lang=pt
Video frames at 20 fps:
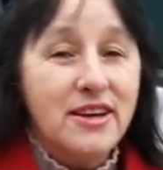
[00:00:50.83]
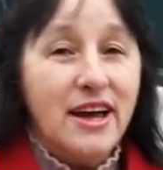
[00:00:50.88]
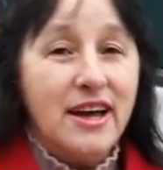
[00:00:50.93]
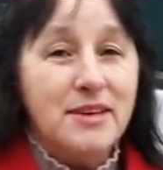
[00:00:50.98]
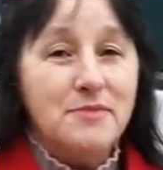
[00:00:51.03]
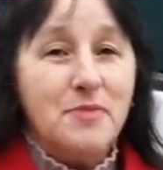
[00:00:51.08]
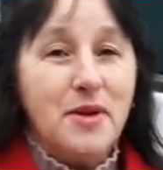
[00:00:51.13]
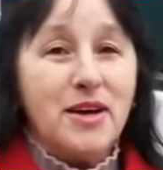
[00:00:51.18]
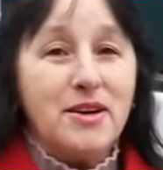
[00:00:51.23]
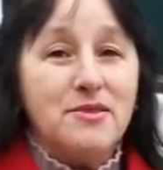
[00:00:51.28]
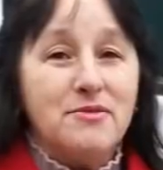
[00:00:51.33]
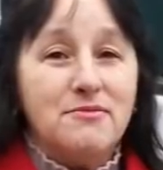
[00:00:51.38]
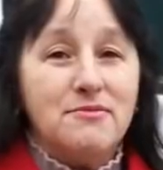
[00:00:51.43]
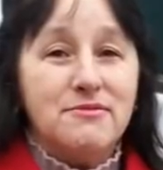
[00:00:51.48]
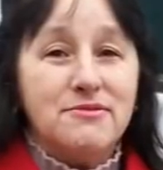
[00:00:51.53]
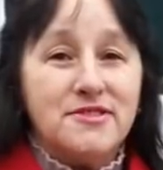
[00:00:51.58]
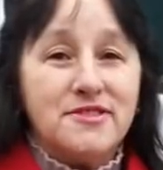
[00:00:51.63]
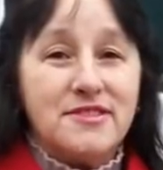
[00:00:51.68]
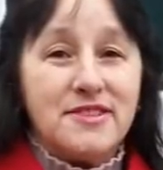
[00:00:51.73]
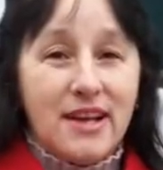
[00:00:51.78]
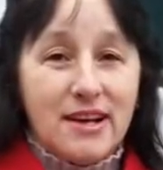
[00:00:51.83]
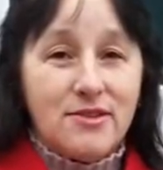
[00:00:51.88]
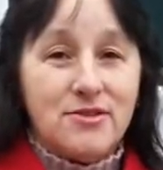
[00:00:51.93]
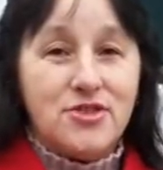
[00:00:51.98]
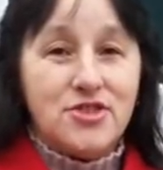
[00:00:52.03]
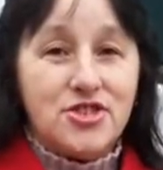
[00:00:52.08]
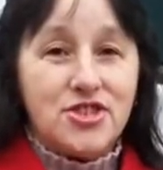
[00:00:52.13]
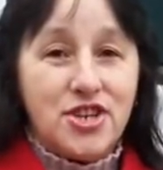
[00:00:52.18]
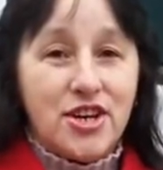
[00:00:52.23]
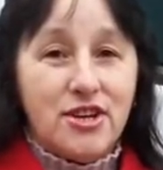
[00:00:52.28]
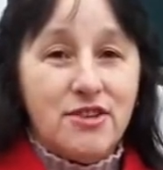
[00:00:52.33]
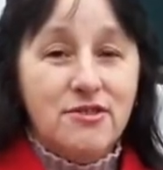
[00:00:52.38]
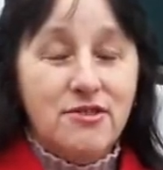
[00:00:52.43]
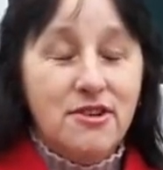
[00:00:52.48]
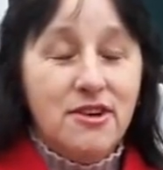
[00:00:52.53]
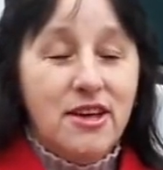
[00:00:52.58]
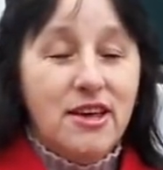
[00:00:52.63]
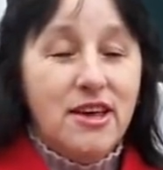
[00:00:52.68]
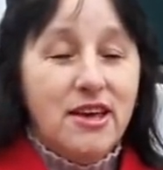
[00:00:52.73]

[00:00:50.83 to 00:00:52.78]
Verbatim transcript: Aí pega um saco de gelo,